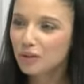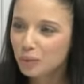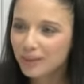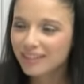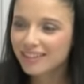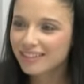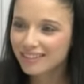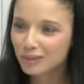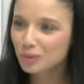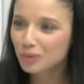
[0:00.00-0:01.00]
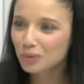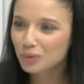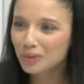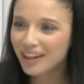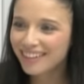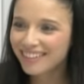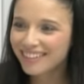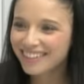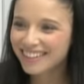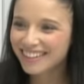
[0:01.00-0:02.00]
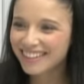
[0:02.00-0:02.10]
combien d'années d'études en tout, là hum,